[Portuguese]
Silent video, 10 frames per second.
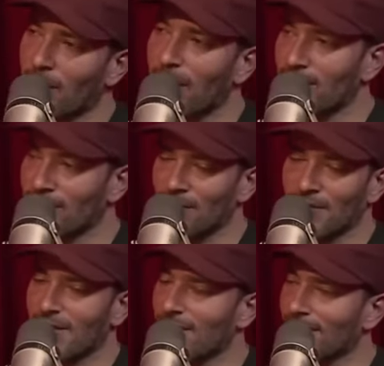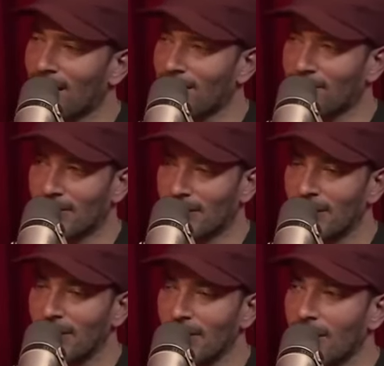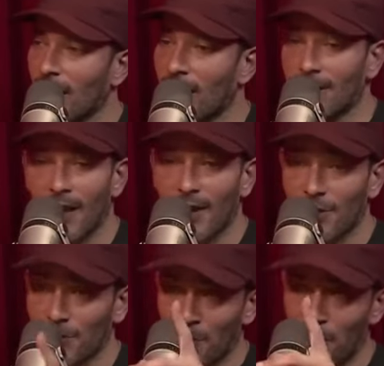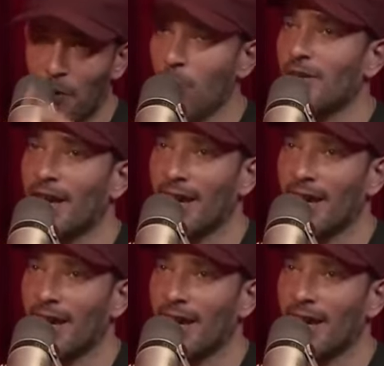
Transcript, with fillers: lá, pra eles deve ser nada a ver. É, é, é tipo pole